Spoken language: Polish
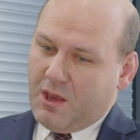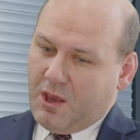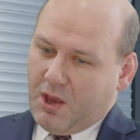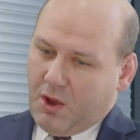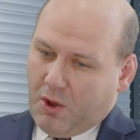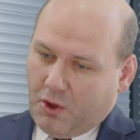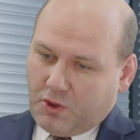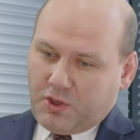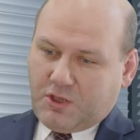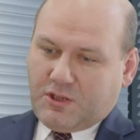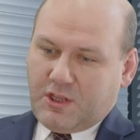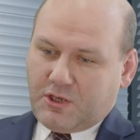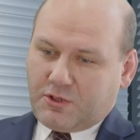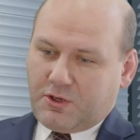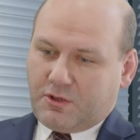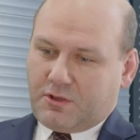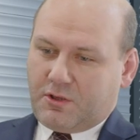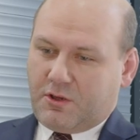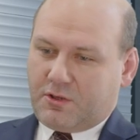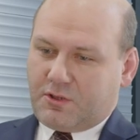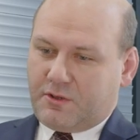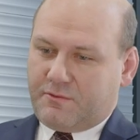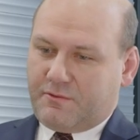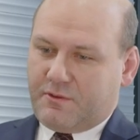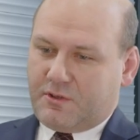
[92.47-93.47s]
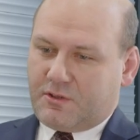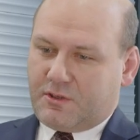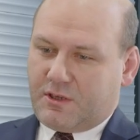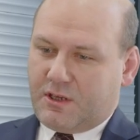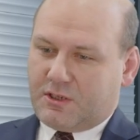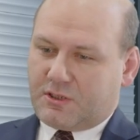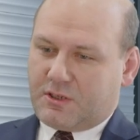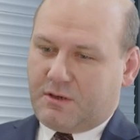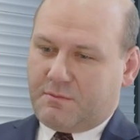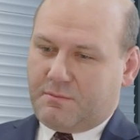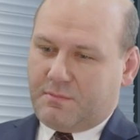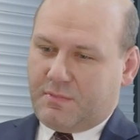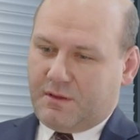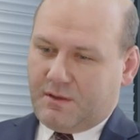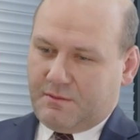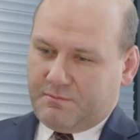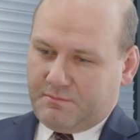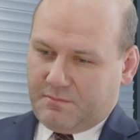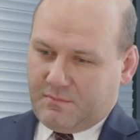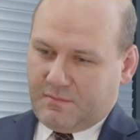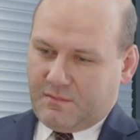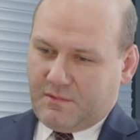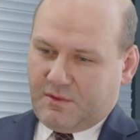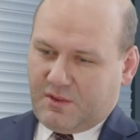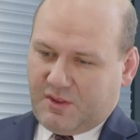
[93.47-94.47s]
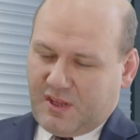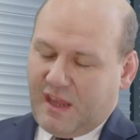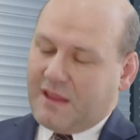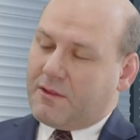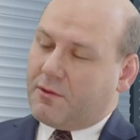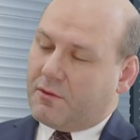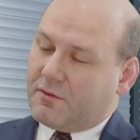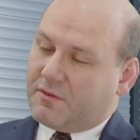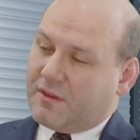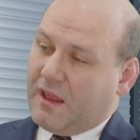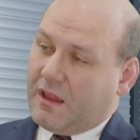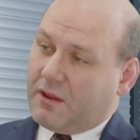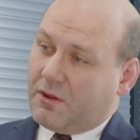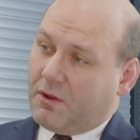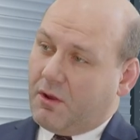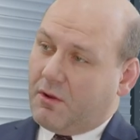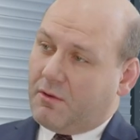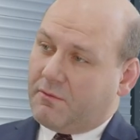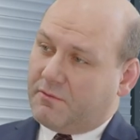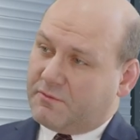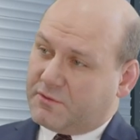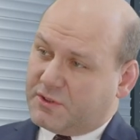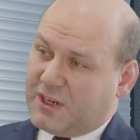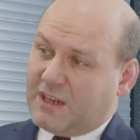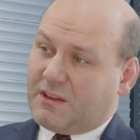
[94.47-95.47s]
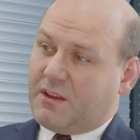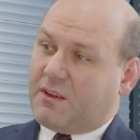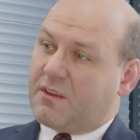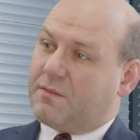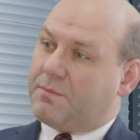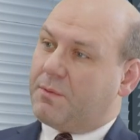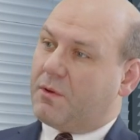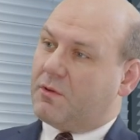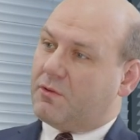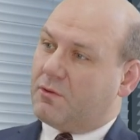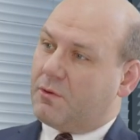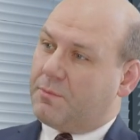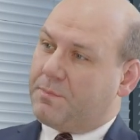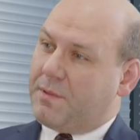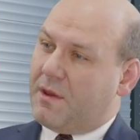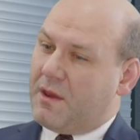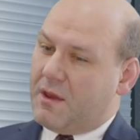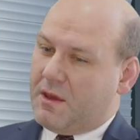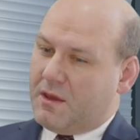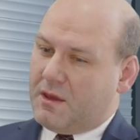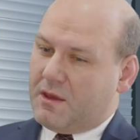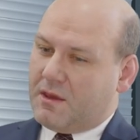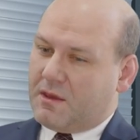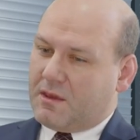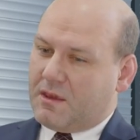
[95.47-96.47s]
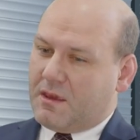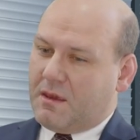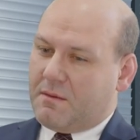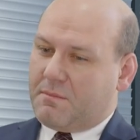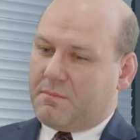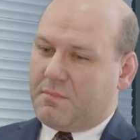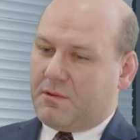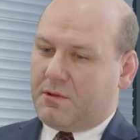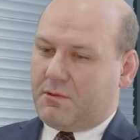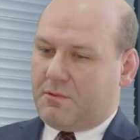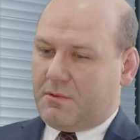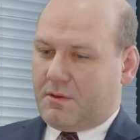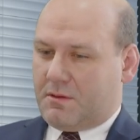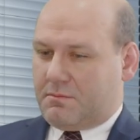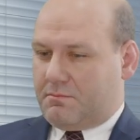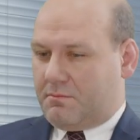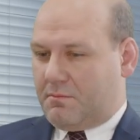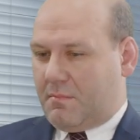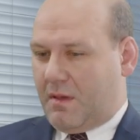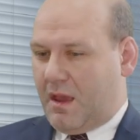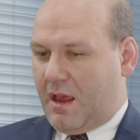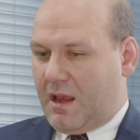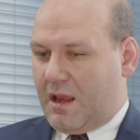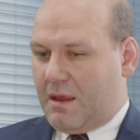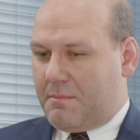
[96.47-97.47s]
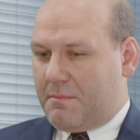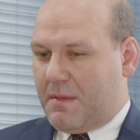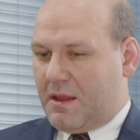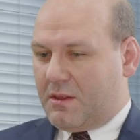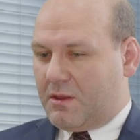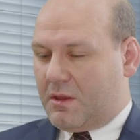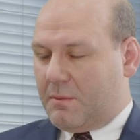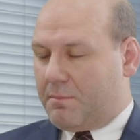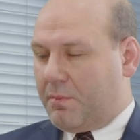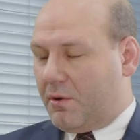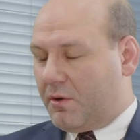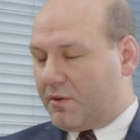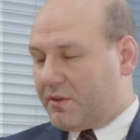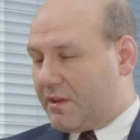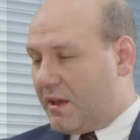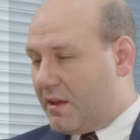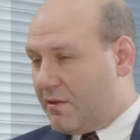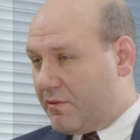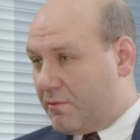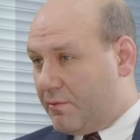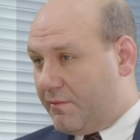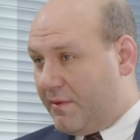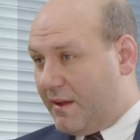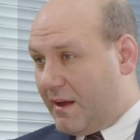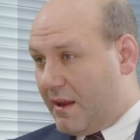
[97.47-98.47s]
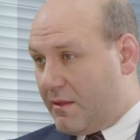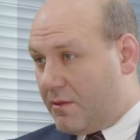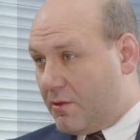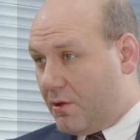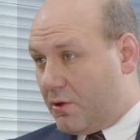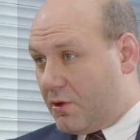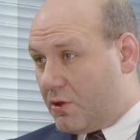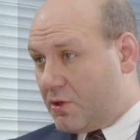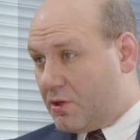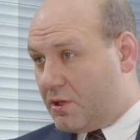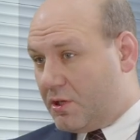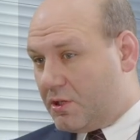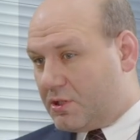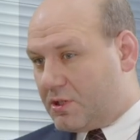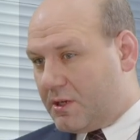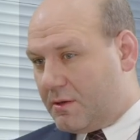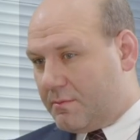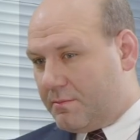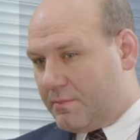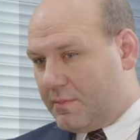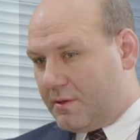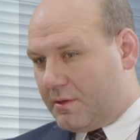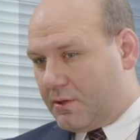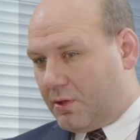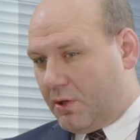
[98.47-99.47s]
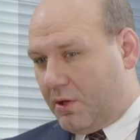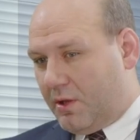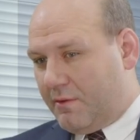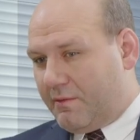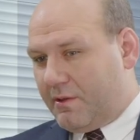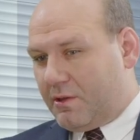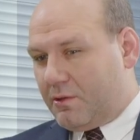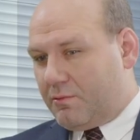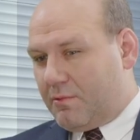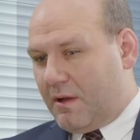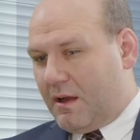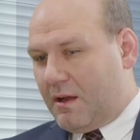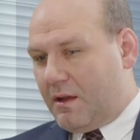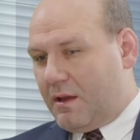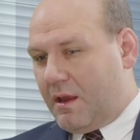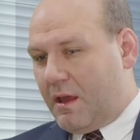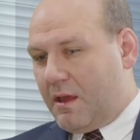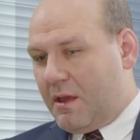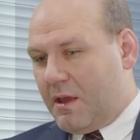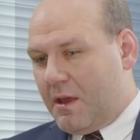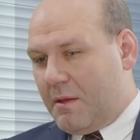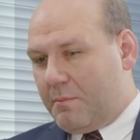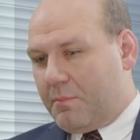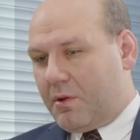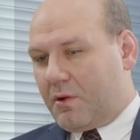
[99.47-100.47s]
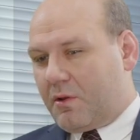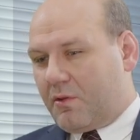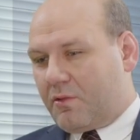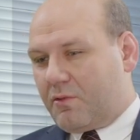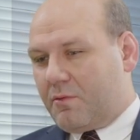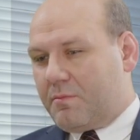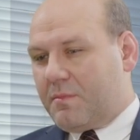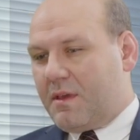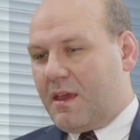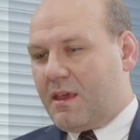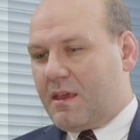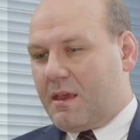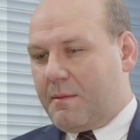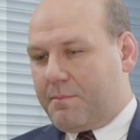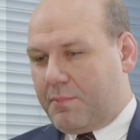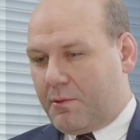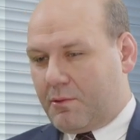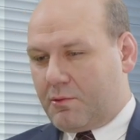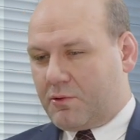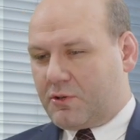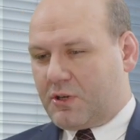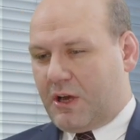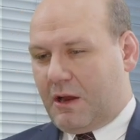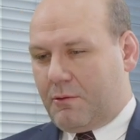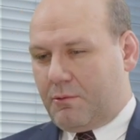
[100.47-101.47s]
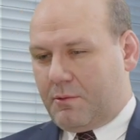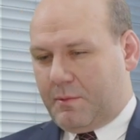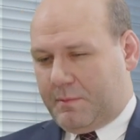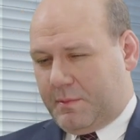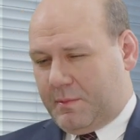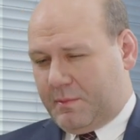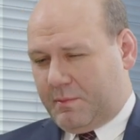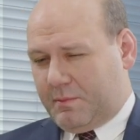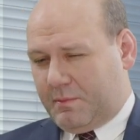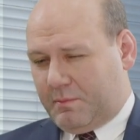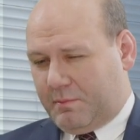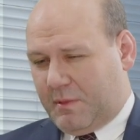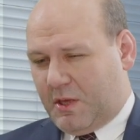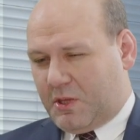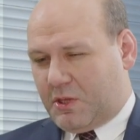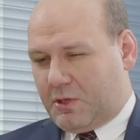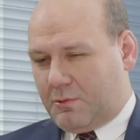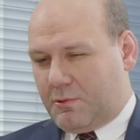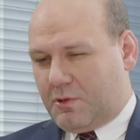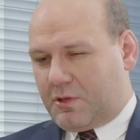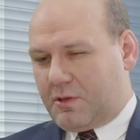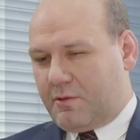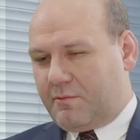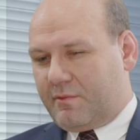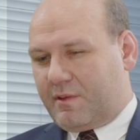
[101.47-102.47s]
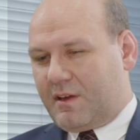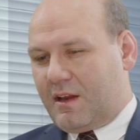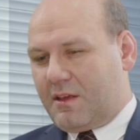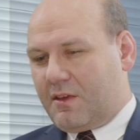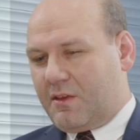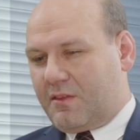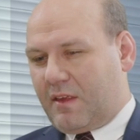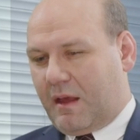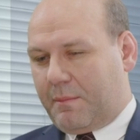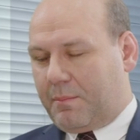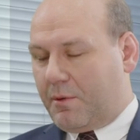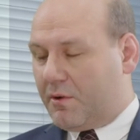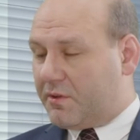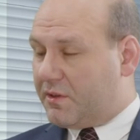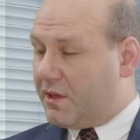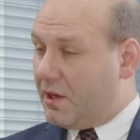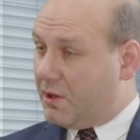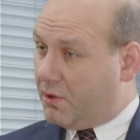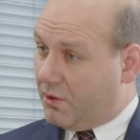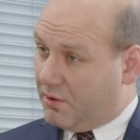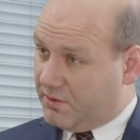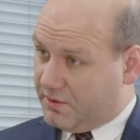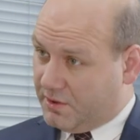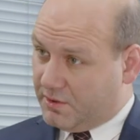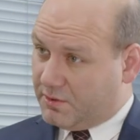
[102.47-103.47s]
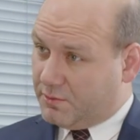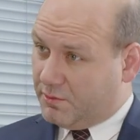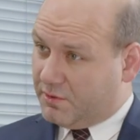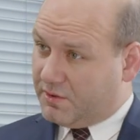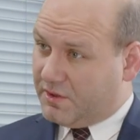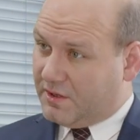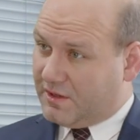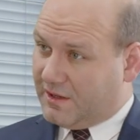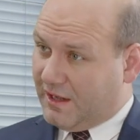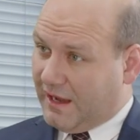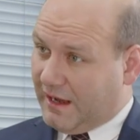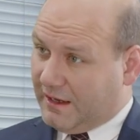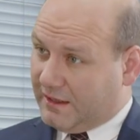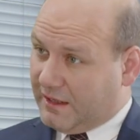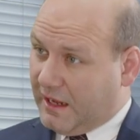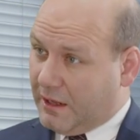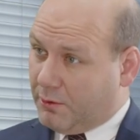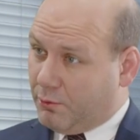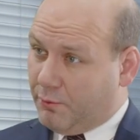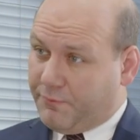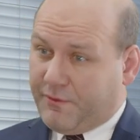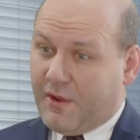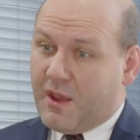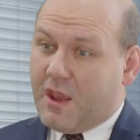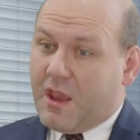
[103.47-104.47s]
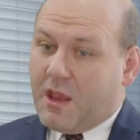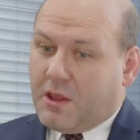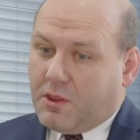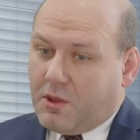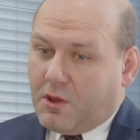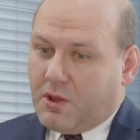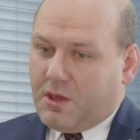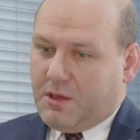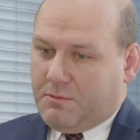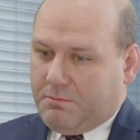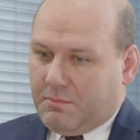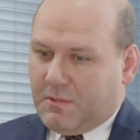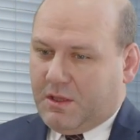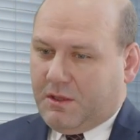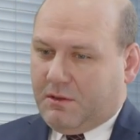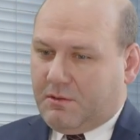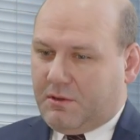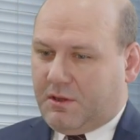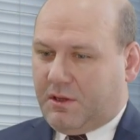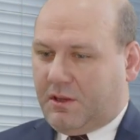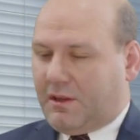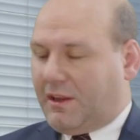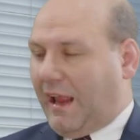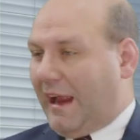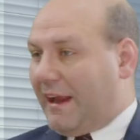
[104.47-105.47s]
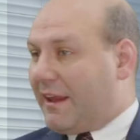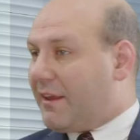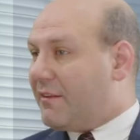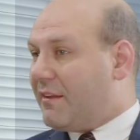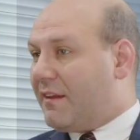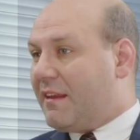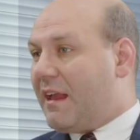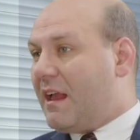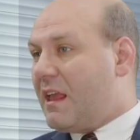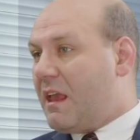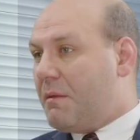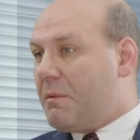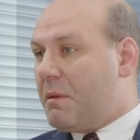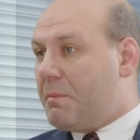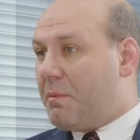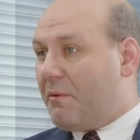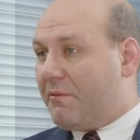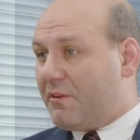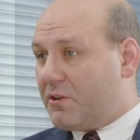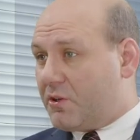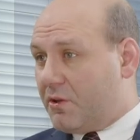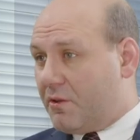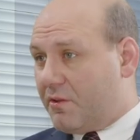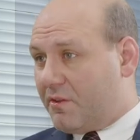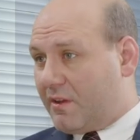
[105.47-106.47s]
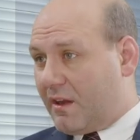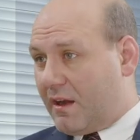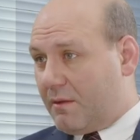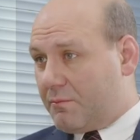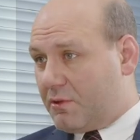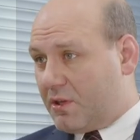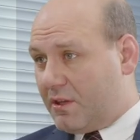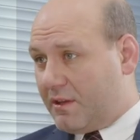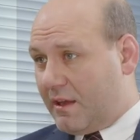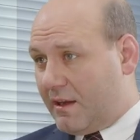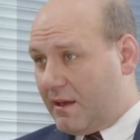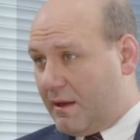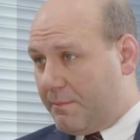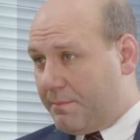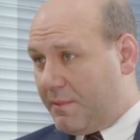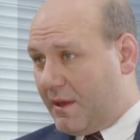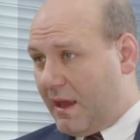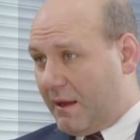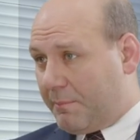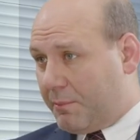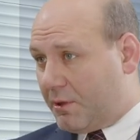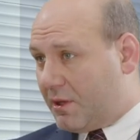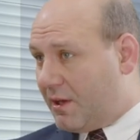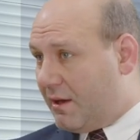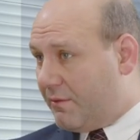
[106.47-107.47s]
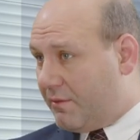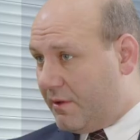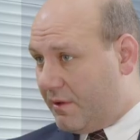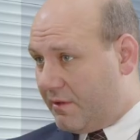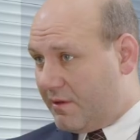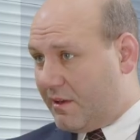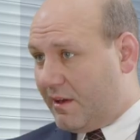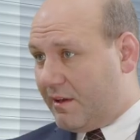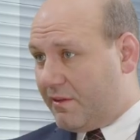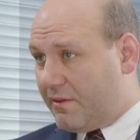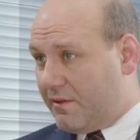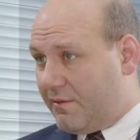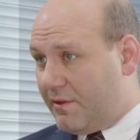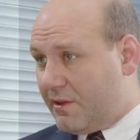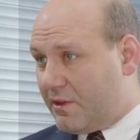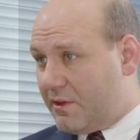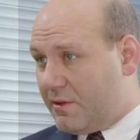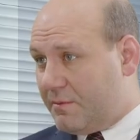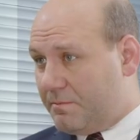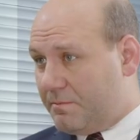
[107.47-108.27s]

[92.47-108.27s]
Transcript: Chodzi też o to oczywiście, żeby mm, ceną za to w żaden sposób e, nie były mm, elementy polskiej suwerenności, żeby to ewentualne porozumienie poruszało, mieściło się w granicach polskiej konstytucji, traktatów. No i e, takie zadanie mi powierzono, staram się najlepiej jak potrafię je zrealizować.